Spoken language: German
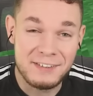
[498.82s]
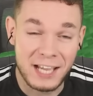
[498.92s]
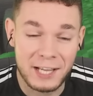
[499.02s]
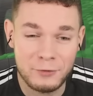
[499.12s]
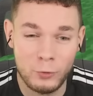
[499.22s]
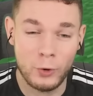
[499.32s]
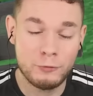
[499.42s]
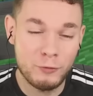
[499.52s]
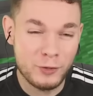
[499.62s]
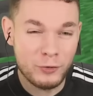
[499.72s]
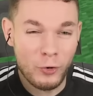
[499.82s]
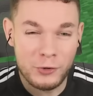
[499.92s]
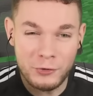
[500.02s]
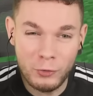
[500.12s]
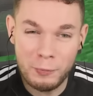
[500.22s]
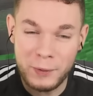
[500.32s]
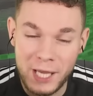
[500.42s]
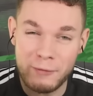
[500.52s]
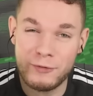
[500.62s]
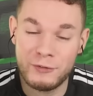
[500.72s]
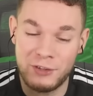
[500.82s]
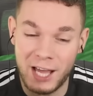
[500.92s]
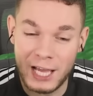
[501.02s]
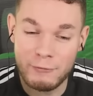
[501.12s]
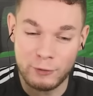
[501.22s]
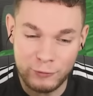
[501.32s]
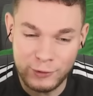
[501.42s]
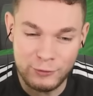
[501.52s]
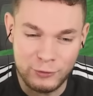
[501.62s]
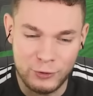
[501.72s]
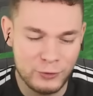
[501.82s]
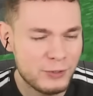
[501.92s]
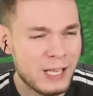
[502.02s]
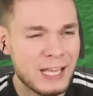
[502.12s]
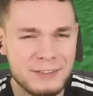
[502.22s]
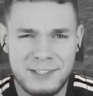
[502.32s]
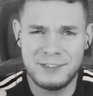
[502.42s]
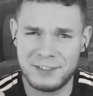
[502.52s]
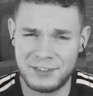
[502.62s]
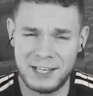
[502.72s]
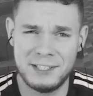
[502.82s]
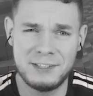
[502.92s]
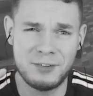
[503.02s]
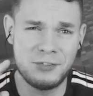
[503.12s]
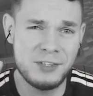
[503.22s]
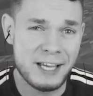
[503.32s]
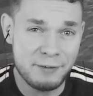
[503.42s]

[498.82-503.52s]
ich einen Ort, wo wir goldene OP-Äpfel sehr einfach finden können. Dieser ist allerdings auch sehr